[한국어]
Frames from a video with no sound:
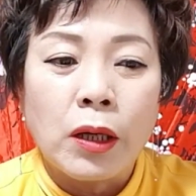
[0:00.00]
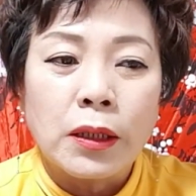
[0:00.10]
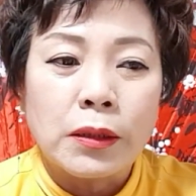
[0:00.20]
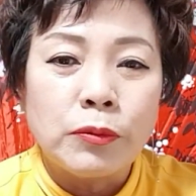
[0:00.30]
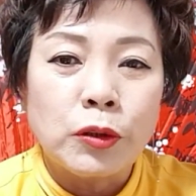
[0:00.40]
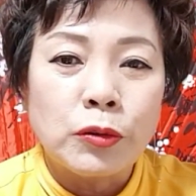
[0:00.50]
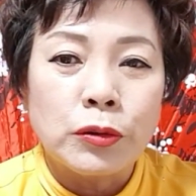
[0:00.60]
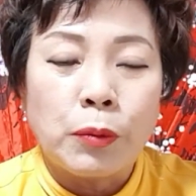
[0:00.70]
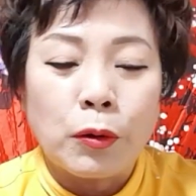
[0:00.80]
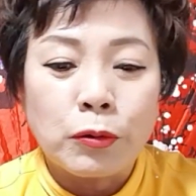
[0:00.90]

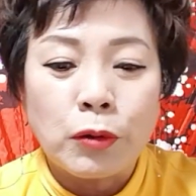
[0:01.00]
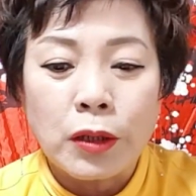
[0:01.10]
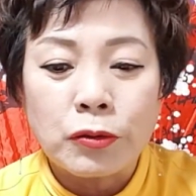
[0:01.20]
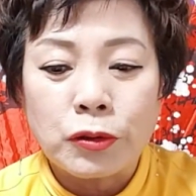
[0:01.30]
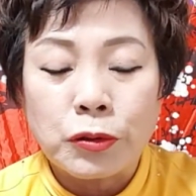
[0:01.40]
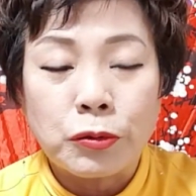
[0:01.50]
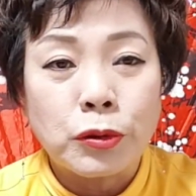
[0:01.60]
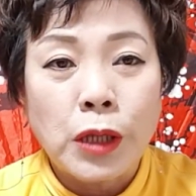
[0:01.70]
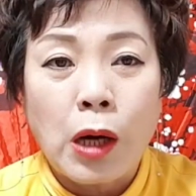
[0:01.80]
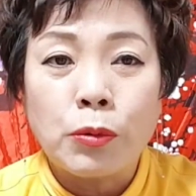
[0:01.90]
금전수 벌고 갈 수 있고
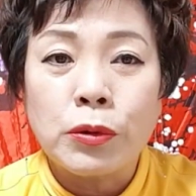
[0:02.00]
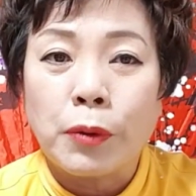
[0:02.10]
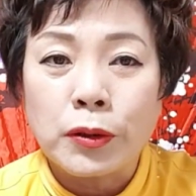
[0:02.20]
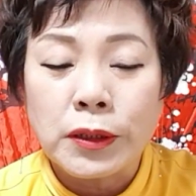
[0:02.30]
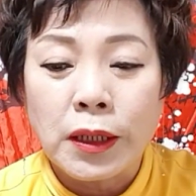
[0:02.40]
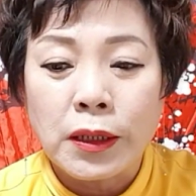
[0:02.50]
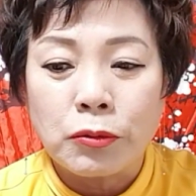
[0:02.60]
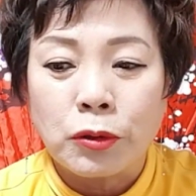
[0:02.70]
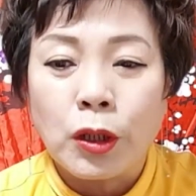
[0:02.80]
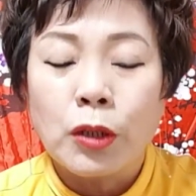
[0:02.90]
사업도 번창이고